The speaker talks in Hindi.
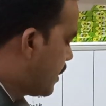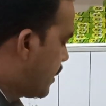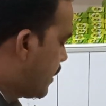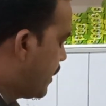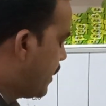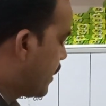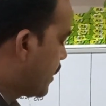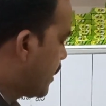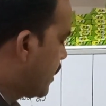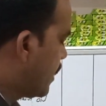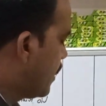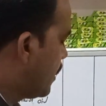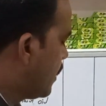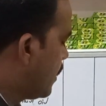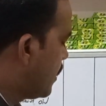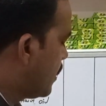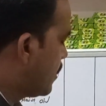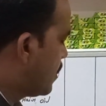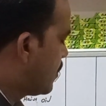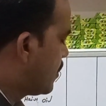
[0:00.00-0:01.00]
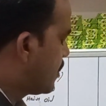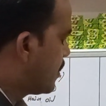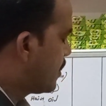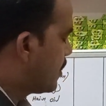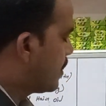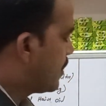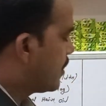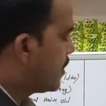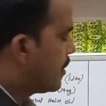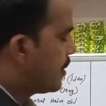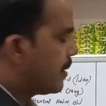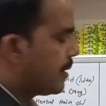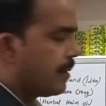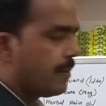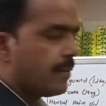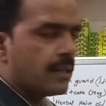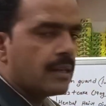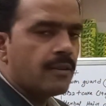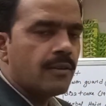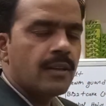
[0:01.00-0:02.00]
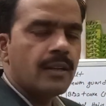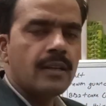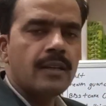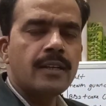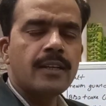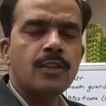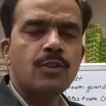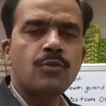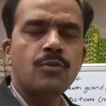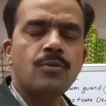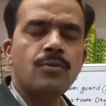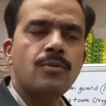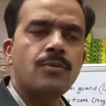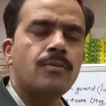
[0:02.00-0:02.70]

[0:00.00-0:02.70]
हेयर ऑयल ले लें डाबर आंवला लेंगे तो